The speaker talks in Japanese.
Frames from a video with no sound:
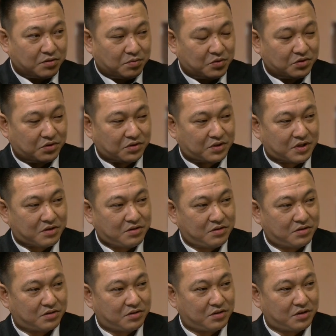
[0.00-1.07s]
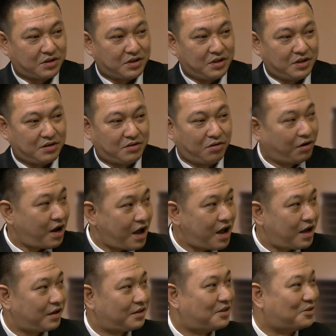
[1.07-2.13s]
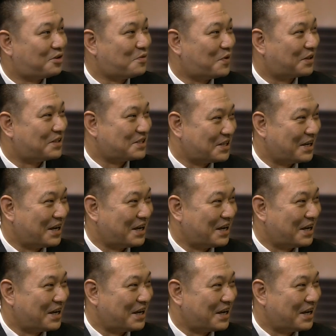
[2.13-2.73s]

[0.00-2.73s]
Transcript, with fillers: う戻ってくるときにグラーっていう時もあったし